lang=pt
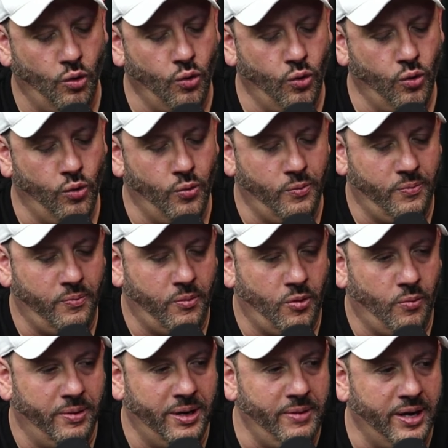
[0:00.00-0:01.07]
o
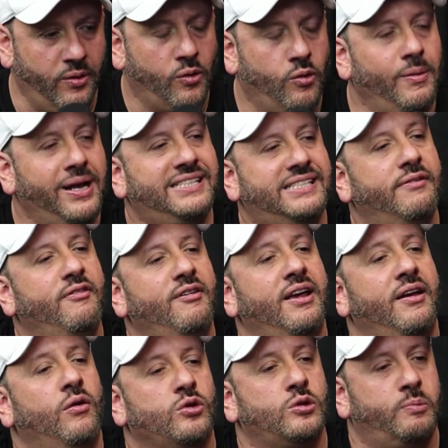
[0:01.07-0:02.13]
primeiro, como é que você
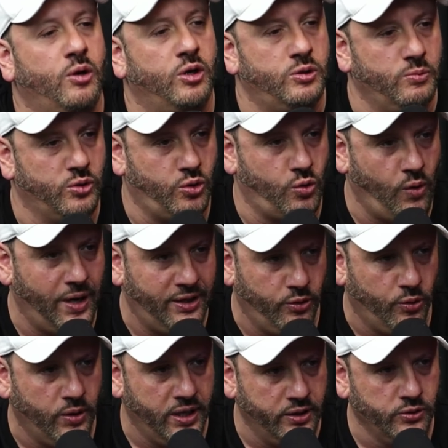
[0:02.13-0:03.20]
vê os próximos
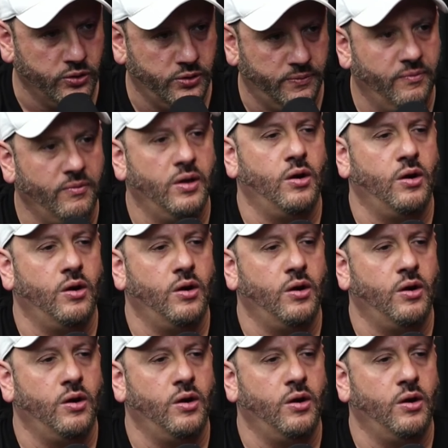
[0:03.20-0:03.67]
quatro anos